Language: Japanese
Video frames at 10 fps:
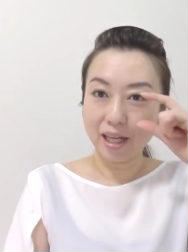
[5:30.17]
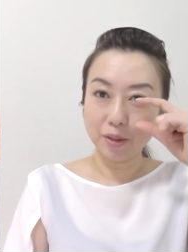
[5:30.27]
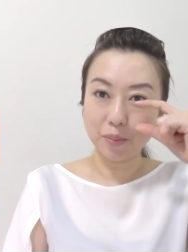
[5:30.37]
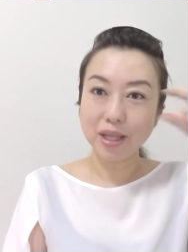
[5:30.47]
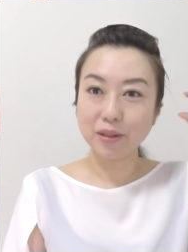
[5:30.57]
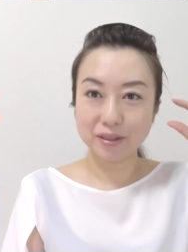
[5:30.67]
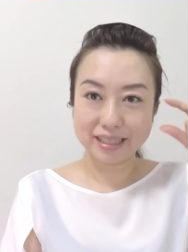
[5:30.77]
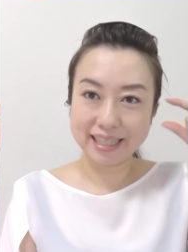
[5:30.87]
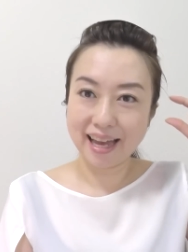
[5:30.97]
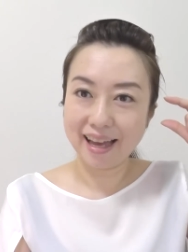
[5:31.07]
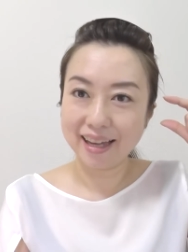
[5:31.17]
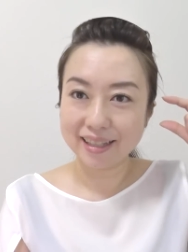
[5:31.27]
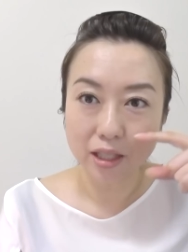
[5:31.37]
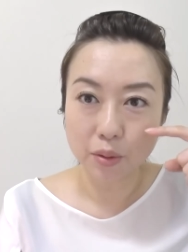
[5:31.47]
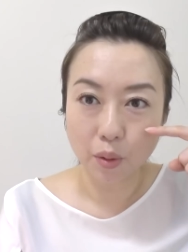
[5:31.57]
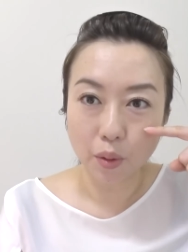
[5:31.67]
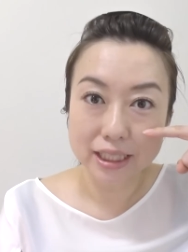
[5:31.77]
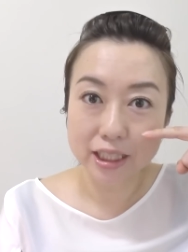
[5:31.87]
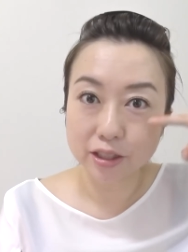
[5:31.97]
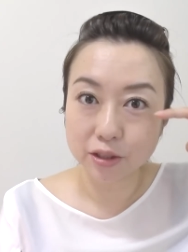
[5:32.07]
あの、目の下、あと、
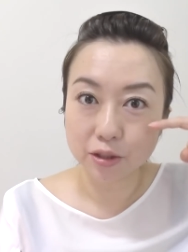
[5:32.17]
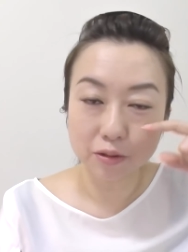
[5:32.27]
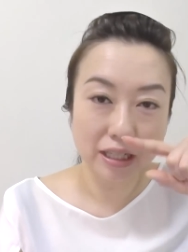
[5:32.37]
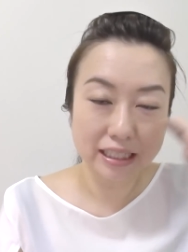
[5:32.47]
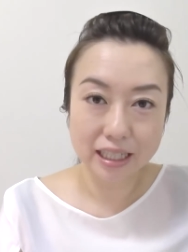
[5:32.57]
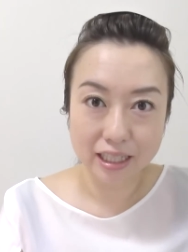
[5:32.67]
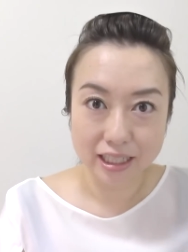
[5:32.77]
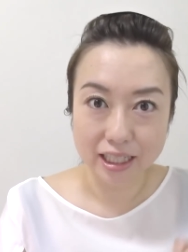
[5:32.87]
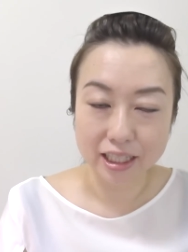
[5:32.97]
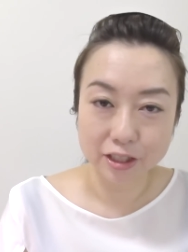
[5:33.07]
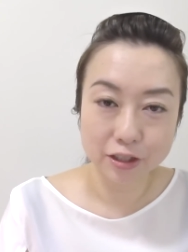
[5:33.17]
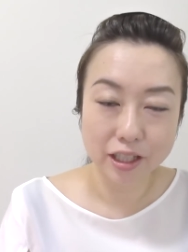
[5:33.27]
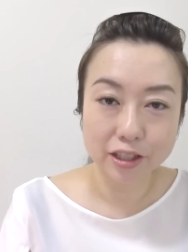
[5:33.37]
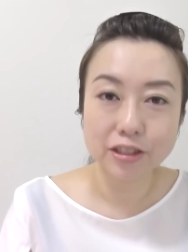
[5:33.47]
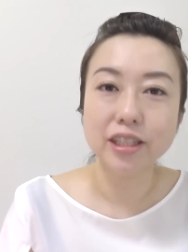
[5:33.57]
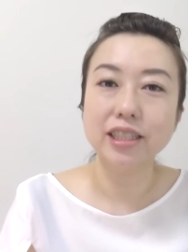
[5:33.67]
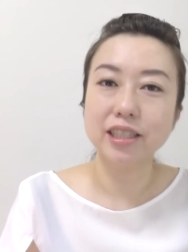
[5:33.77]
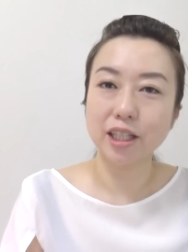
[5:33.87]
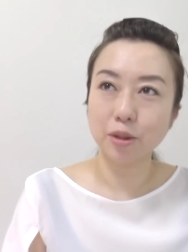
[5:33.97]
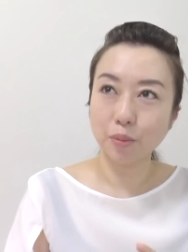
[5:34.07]
チープの上あたりに塗っていくんで
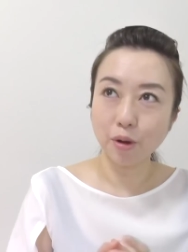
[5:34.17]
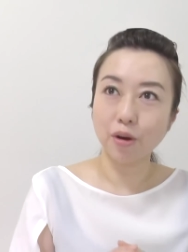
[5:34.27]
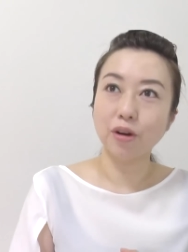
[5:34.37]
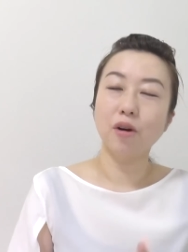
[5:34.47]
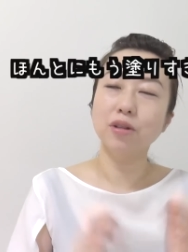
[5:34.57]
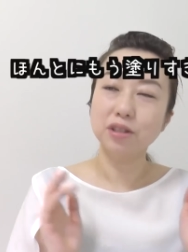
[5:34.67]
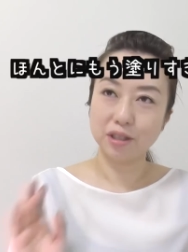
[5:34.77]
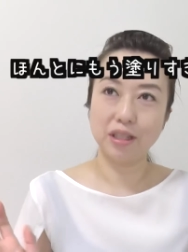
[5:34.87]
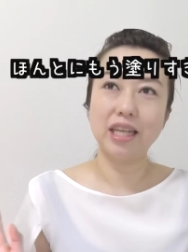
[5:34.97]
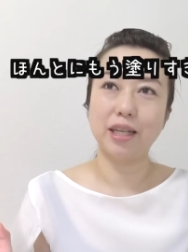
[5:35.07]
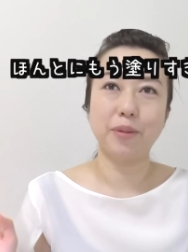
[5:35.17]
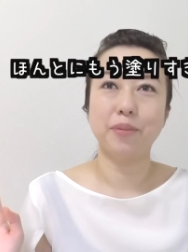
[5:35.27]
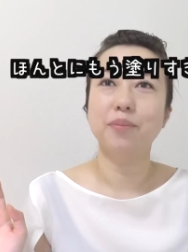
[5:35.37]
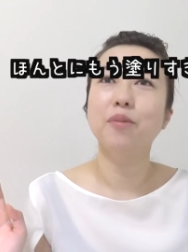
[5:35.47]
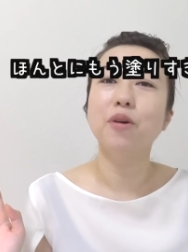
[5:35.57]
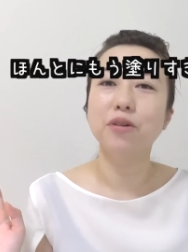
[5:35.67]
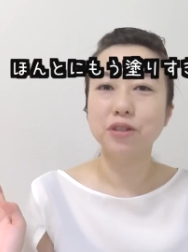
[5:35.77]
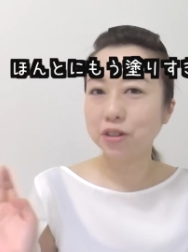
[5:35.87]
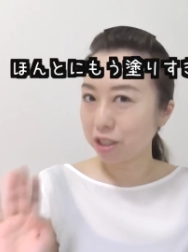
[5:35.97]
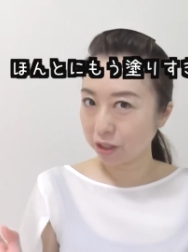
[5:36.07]
すけども、本当に、もう
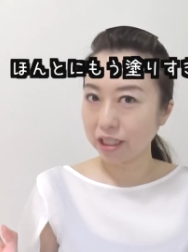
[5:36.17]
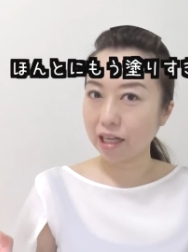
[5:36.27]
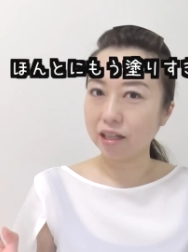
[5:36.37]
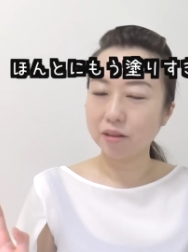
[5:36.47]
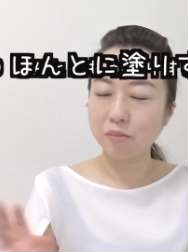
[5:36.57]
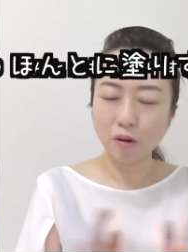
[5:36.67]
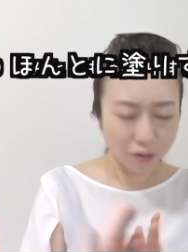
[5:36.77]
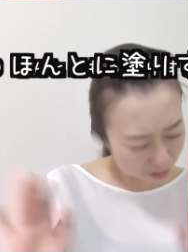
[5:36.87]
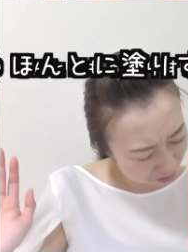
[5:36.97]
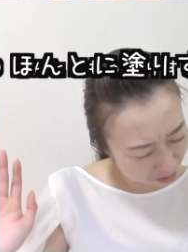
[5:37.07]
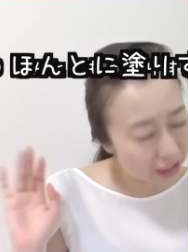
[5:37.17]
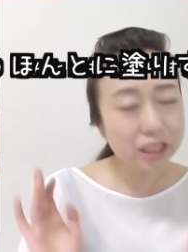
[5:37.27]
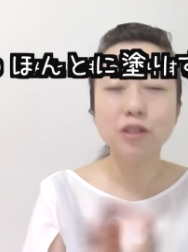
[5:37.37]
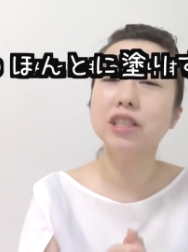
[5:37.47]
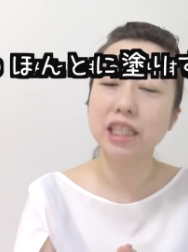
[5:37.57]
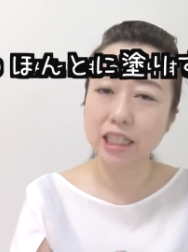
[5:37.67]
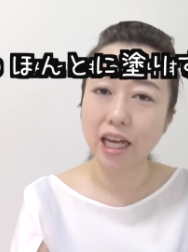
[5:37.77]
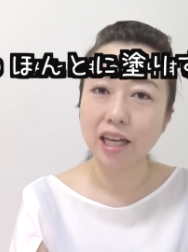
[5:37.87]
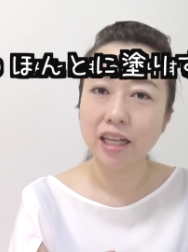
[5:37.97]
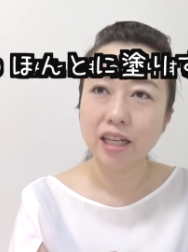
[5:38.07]
塗りすぎない。もう本当に塗りすぎない。